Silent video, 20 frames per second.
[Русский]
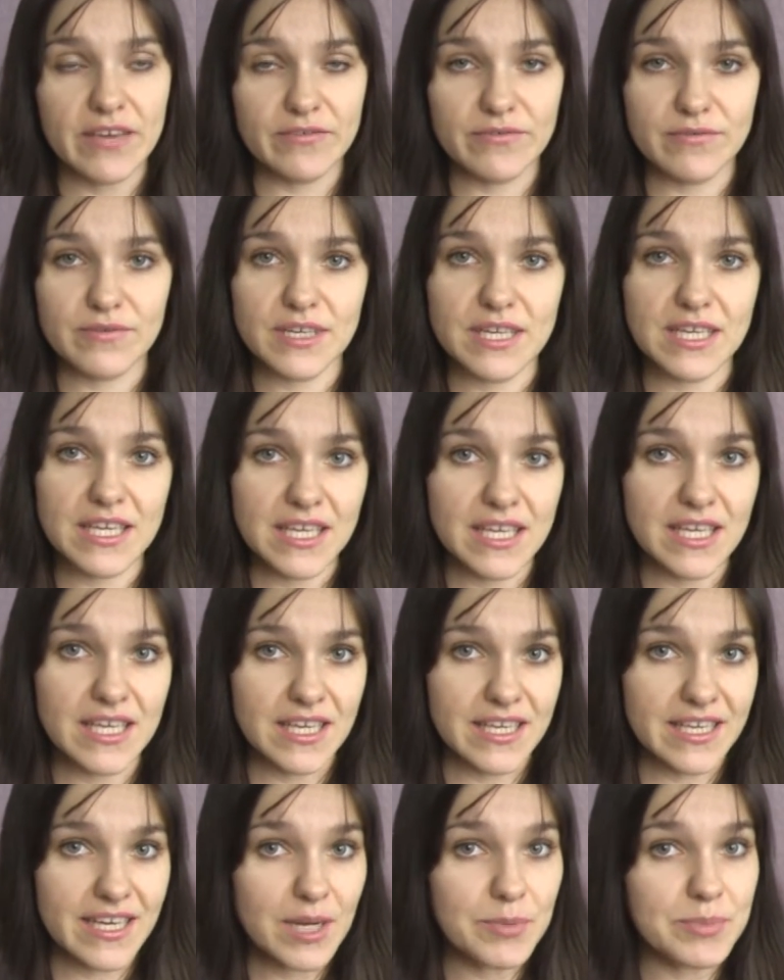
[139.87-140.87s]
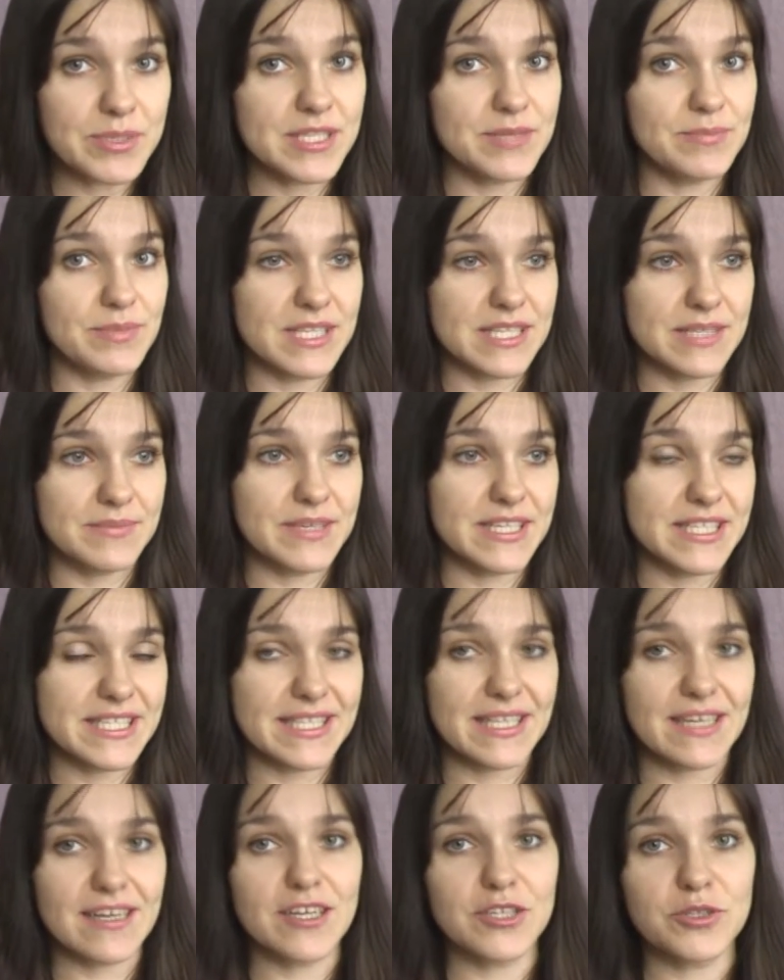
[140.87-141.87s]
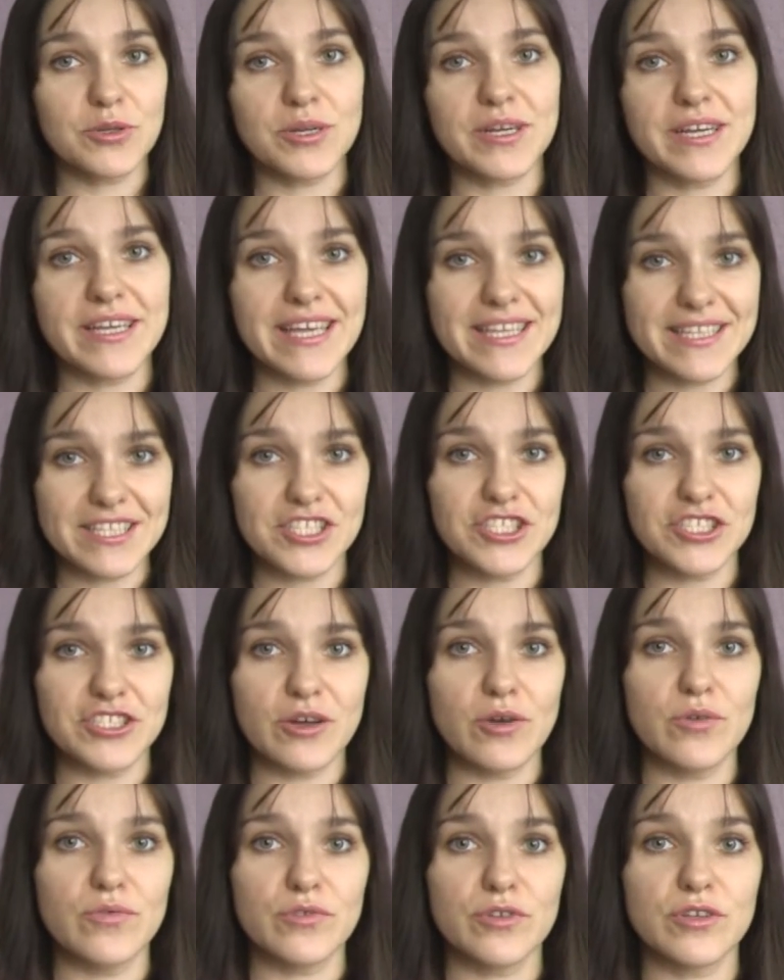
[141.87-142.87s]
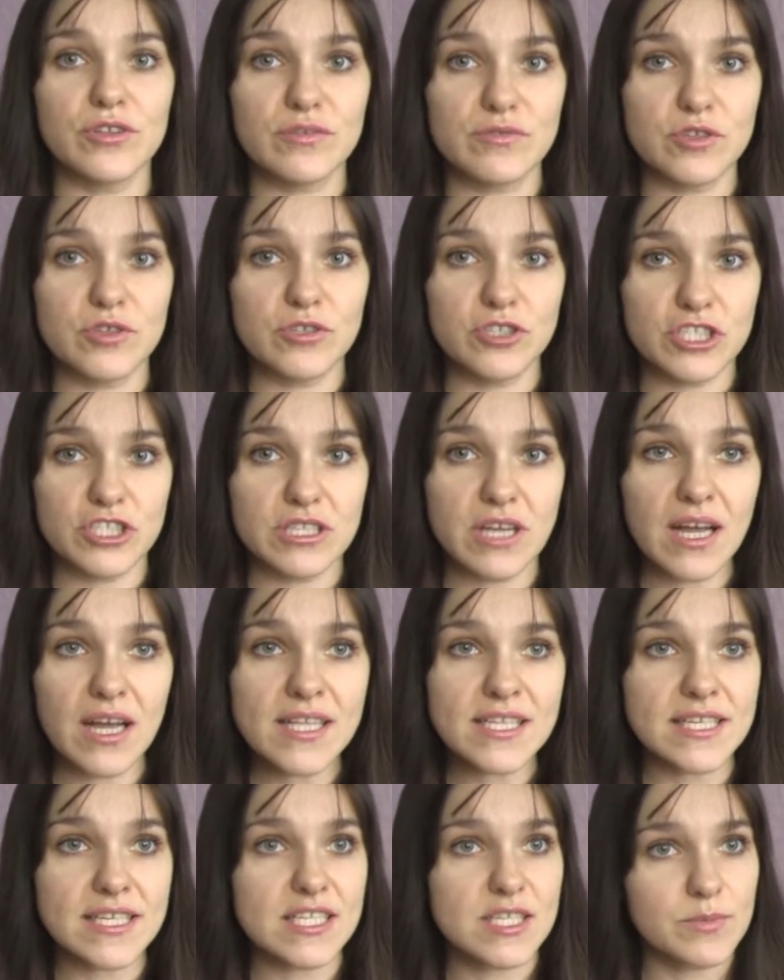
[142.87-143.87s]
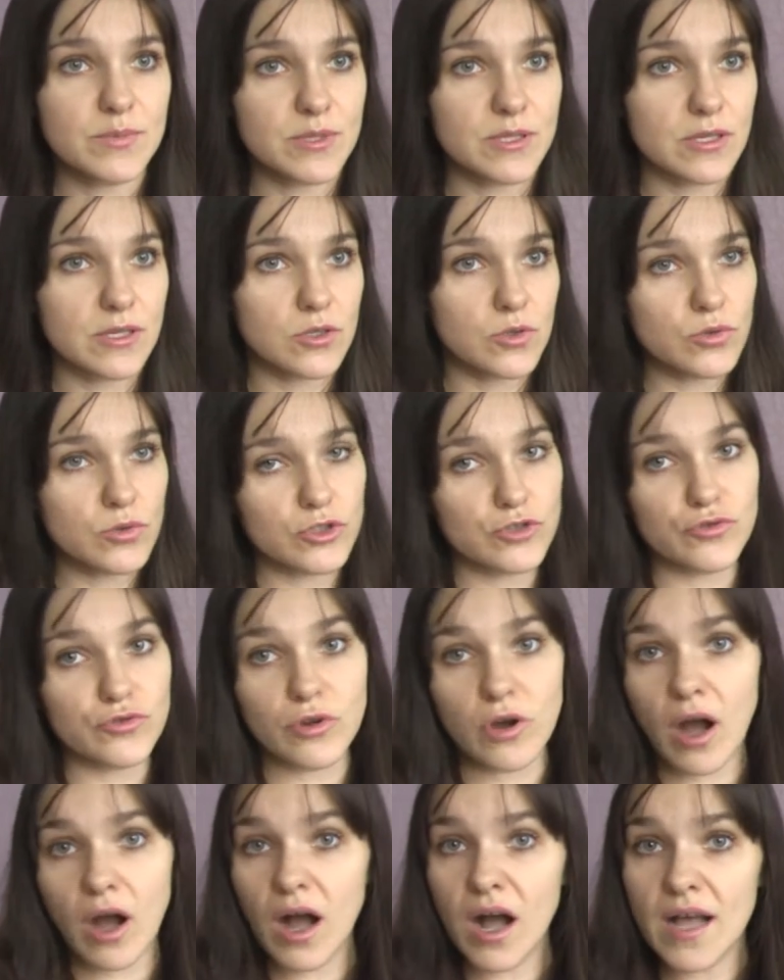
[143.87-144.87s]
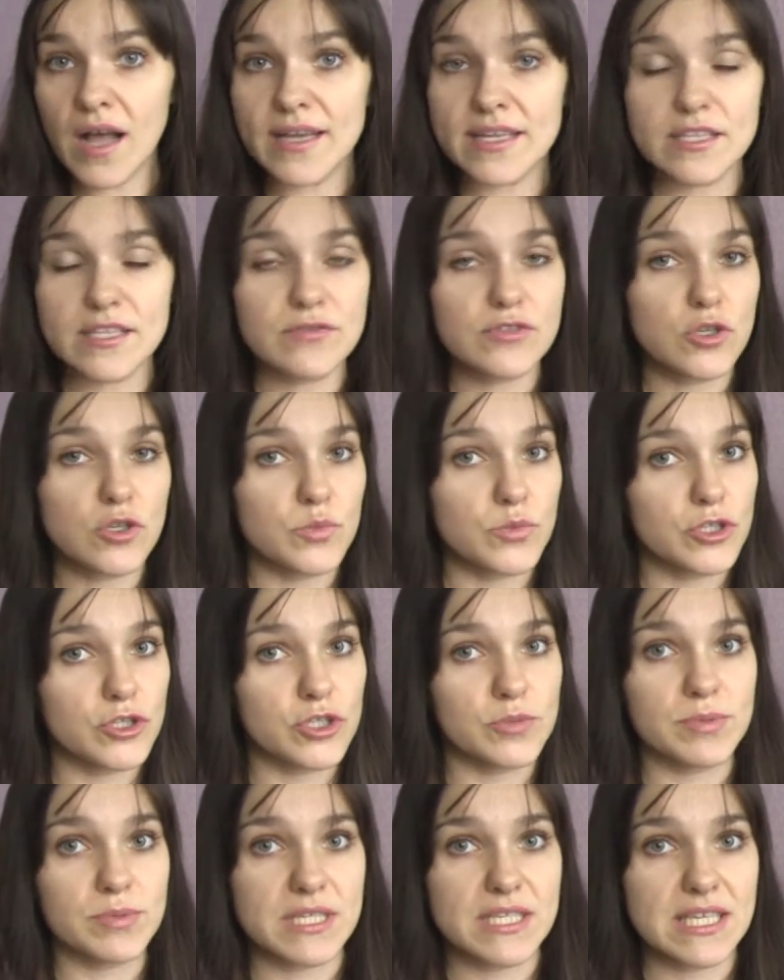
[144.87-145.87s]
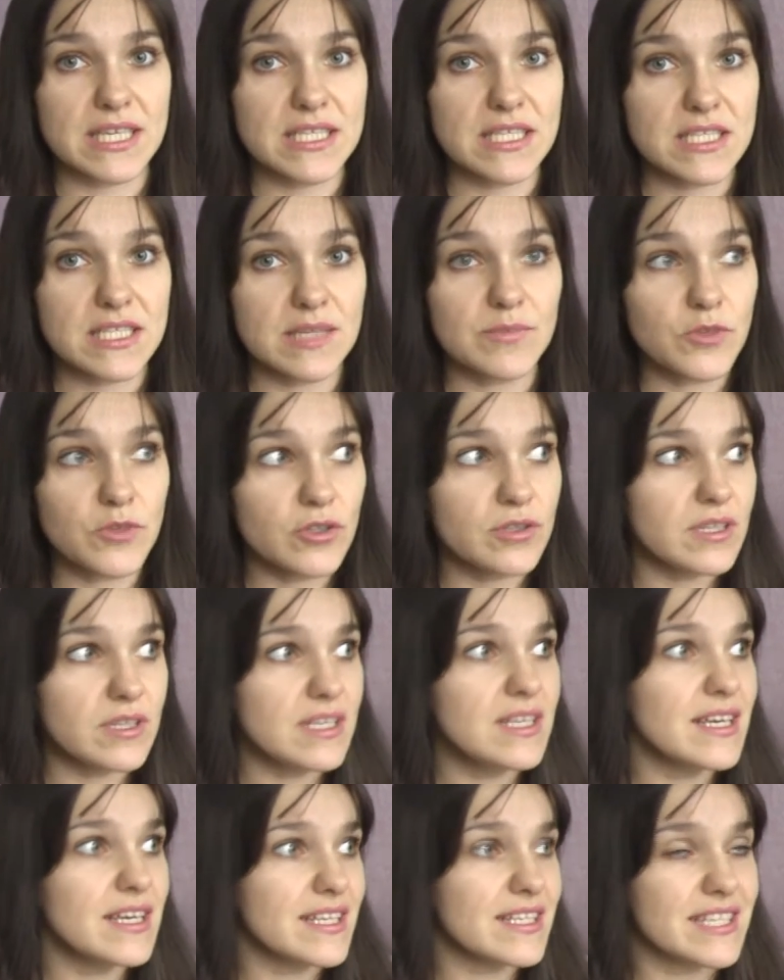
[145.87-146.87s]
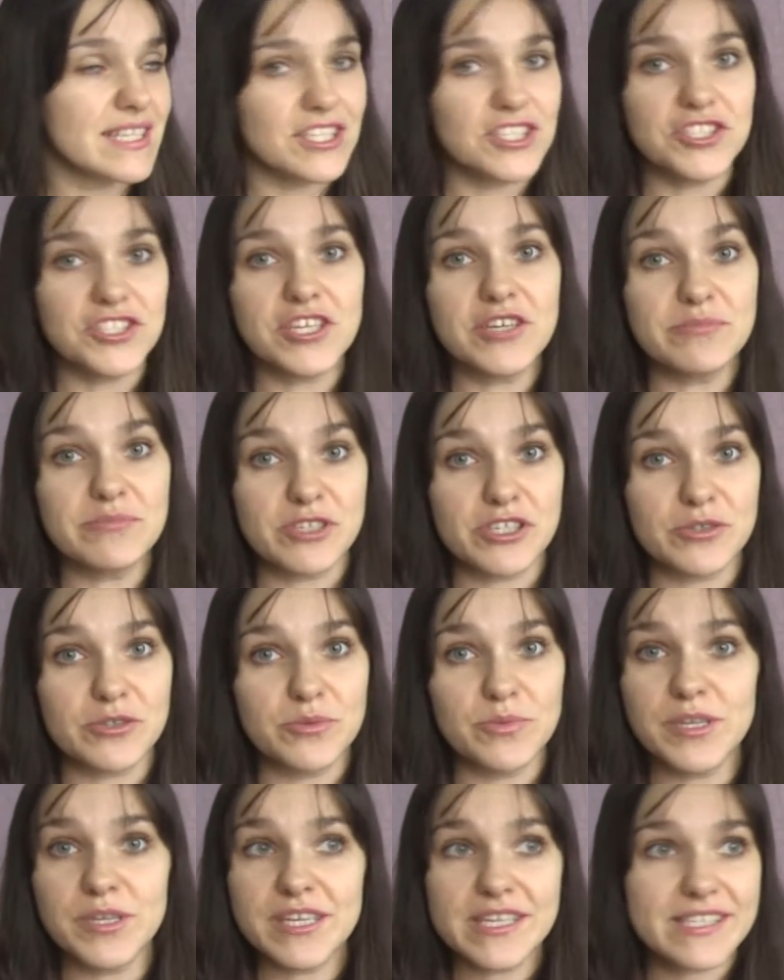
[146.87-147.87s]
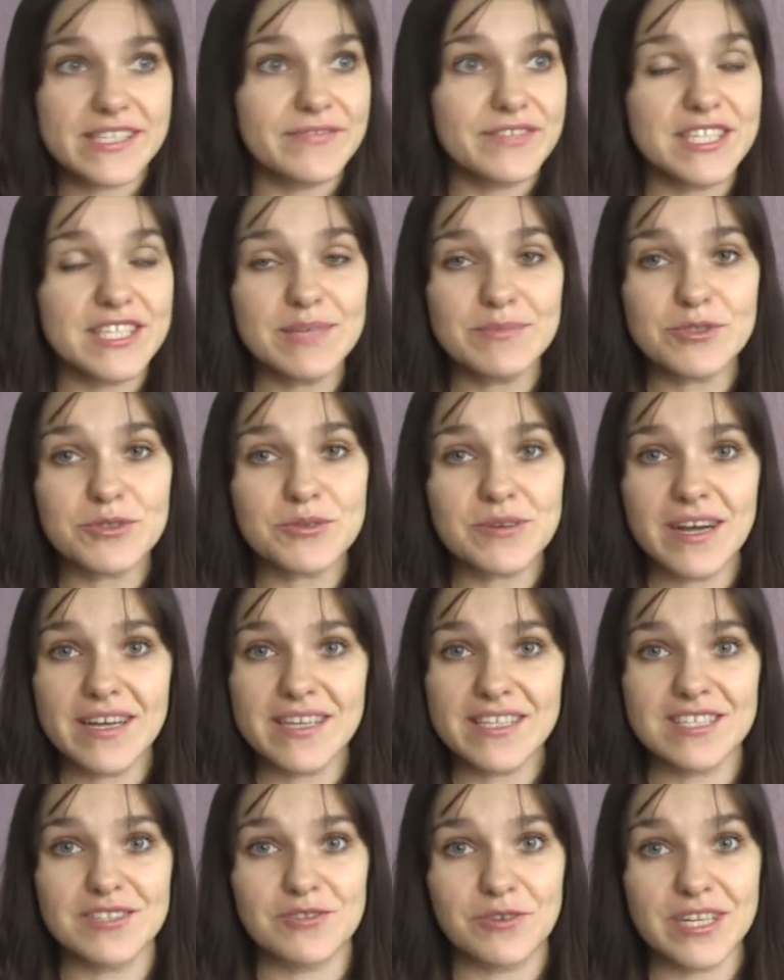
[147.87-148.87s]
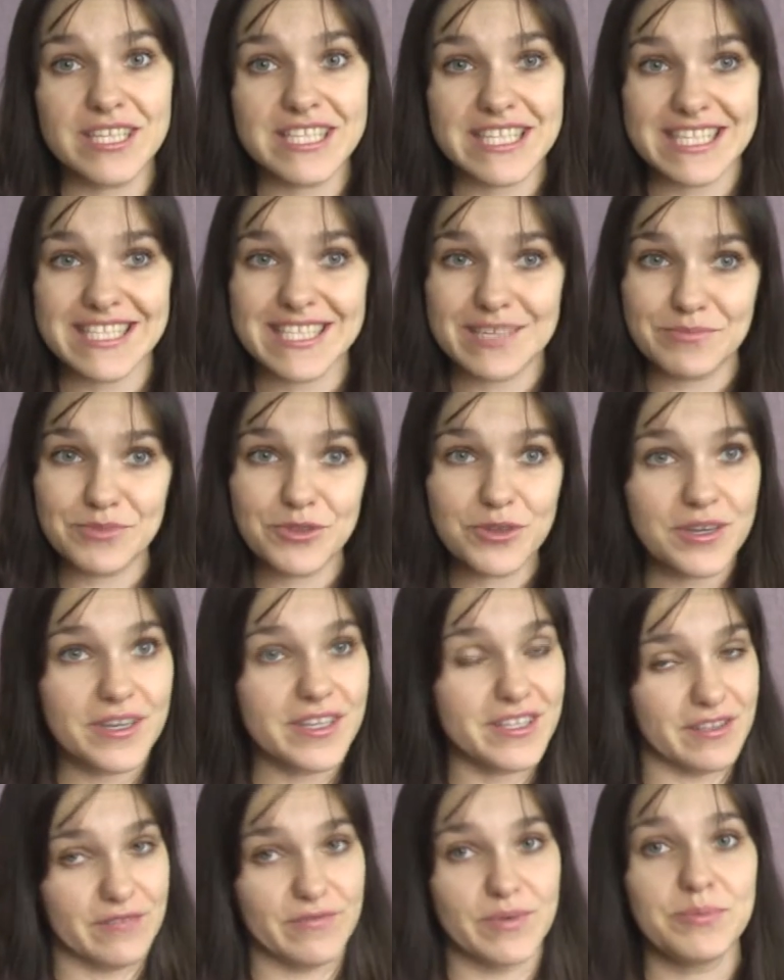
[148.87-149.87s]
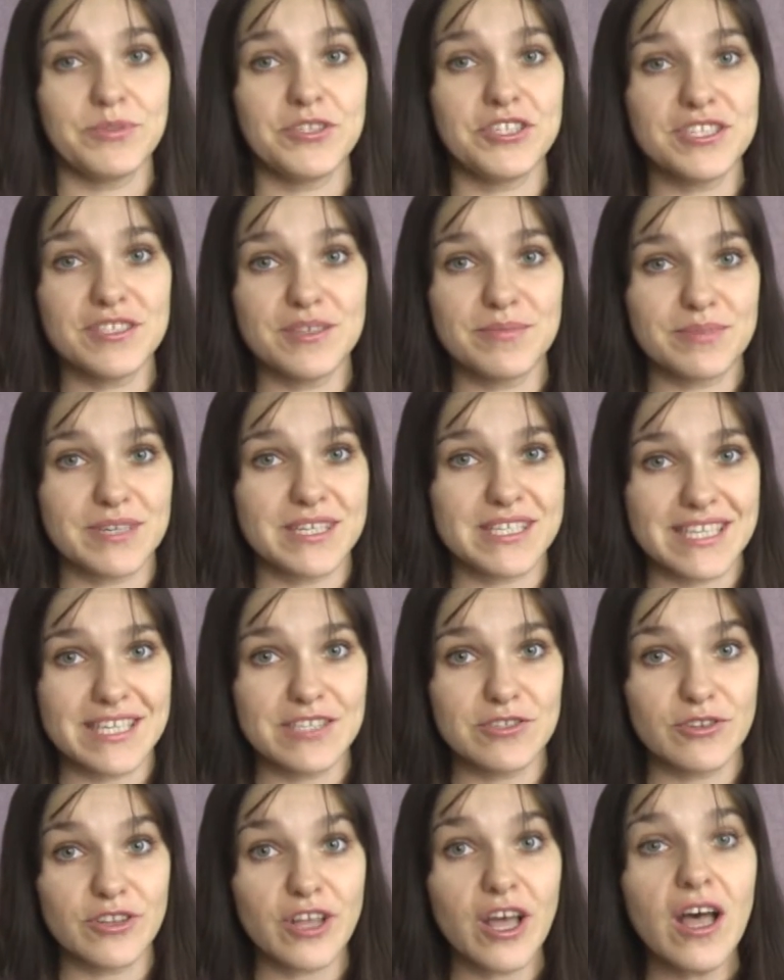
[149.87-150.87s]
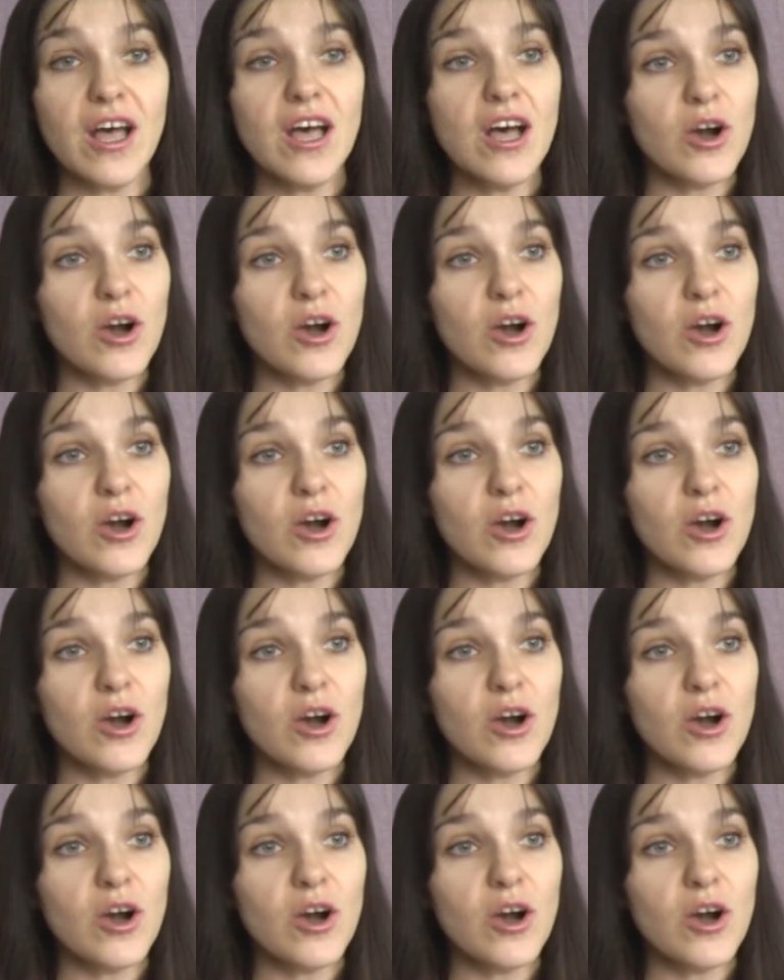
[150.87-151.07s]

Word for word: И, и я по себе заметила, как только я начинаю вот это все читать, я себя накручиваю, а это все может произойти со мной, да нет, зачем же, у меня совсем другая ситуация, со мной это вообще не произойдет.